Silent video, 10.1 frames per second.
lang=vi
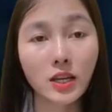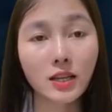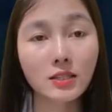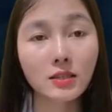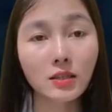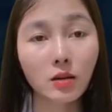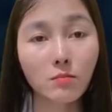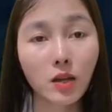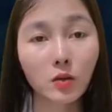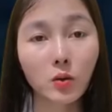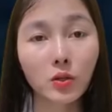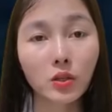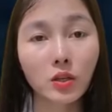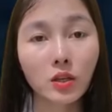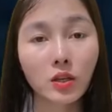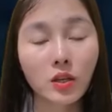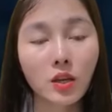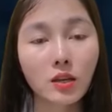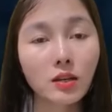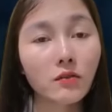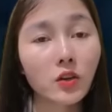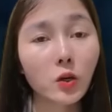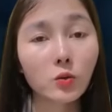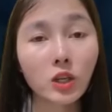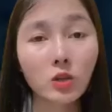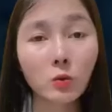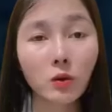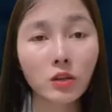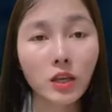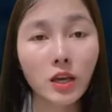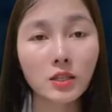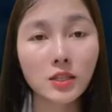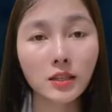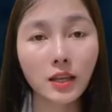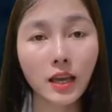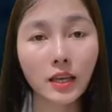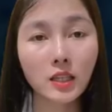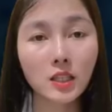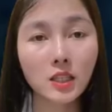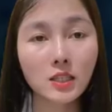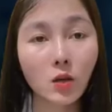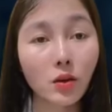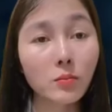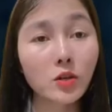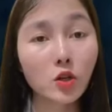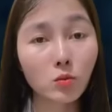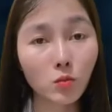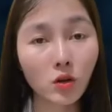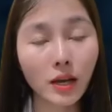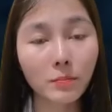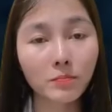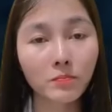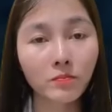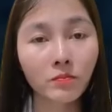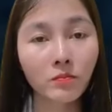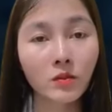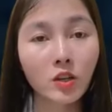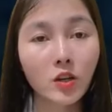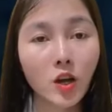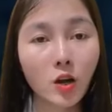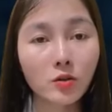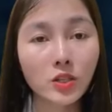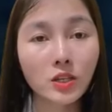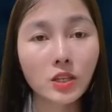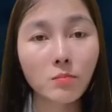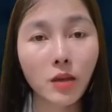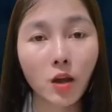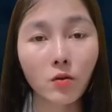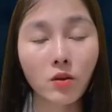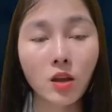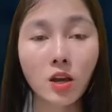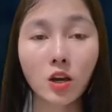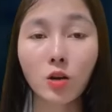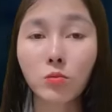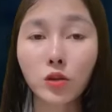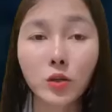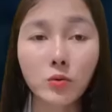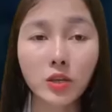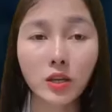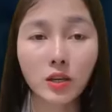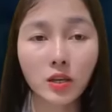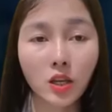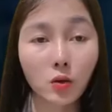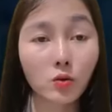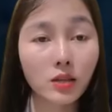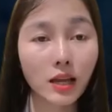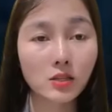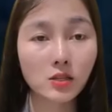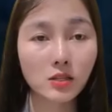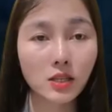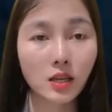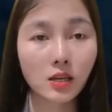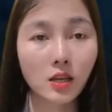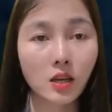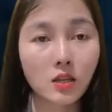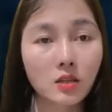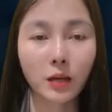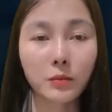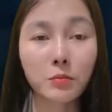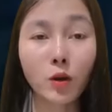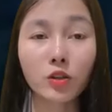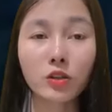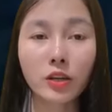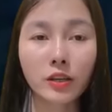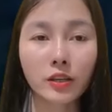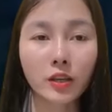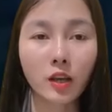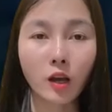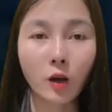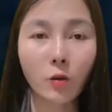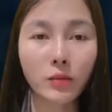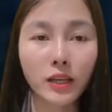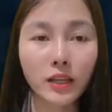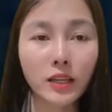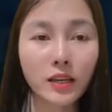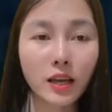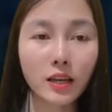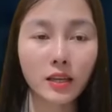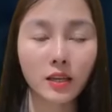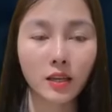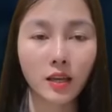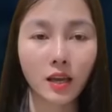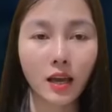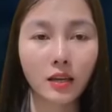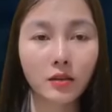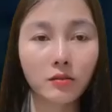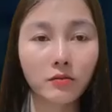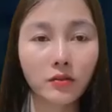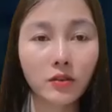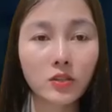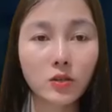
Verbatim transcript: vội vơ cái khăn tắm, che những thứ trên cơ thể mình đi. Ánh mắt cô hoảng loạn khi nghe Thông nói bí mật của cô. Bí mật em đã che giấu suốt bao nhiêu năm qua, chính là chuyện em từng ngủ với rất nhiều thằng đàn ông.